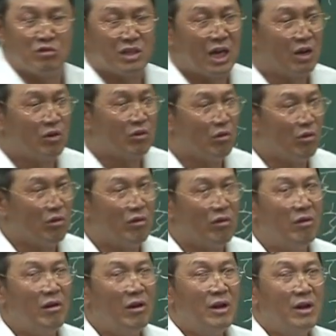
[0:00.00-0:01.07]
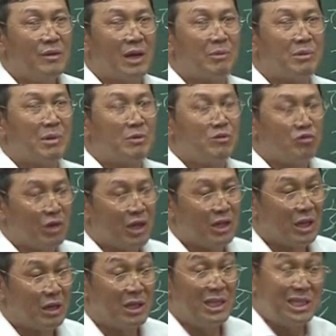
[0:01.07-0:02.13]
자기도 답답해
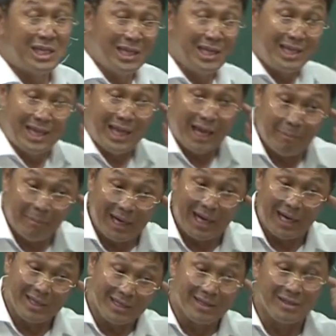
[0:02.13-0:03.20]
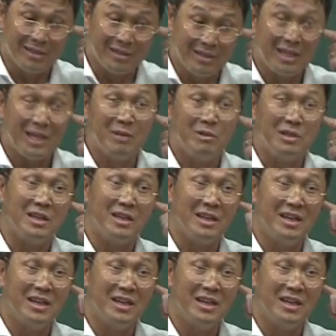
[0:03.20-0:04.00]
죽겠다는데 절대 안 망하거든 이러면서.